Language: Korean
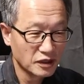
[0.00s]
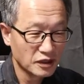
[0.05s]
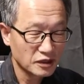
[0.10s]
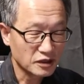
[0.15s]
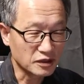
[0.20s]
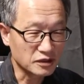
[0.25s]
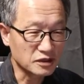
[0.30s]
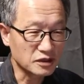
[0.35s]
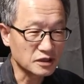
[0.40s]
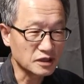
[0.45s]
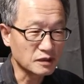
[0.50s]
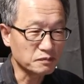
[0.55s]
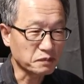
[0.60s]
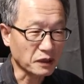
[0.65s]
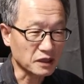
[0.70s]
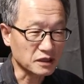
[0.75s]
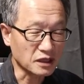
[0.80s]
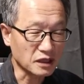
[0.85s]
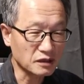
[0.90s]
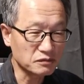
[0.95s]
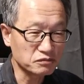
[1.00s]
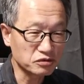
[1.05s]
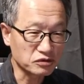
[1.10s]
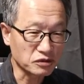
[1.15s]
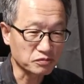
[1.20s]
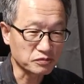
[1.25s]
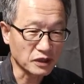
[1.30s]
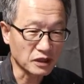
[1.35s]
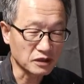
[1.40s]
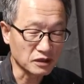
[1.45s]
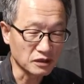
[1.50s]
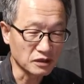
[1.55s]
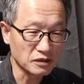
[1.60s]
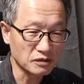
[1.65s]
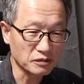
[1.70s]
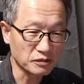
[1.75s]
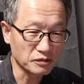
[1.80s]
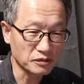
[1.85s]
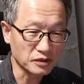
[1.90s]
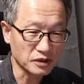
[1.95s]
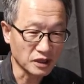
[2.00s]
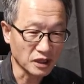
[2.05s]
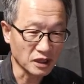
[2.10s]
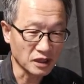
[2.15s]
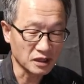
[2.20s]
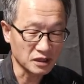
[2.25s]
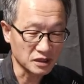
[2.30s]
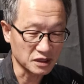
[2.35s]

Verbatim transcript: 그래서 이 바닥은 무섭다는 걸 내가